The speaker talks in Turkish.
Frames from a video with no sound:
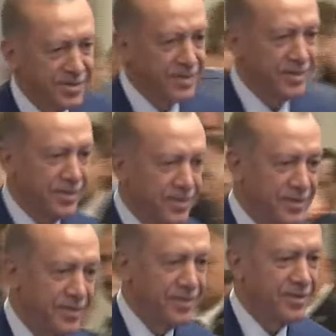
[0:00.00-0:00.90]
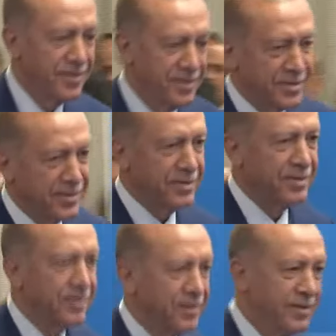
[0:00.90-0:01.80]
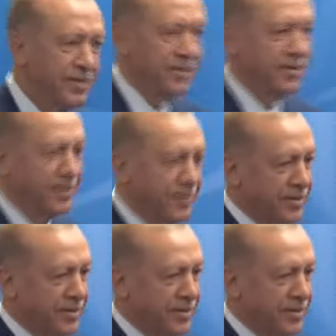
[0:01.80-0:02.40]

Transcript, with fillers: biliyoruz. Evet. Bu diplomasinin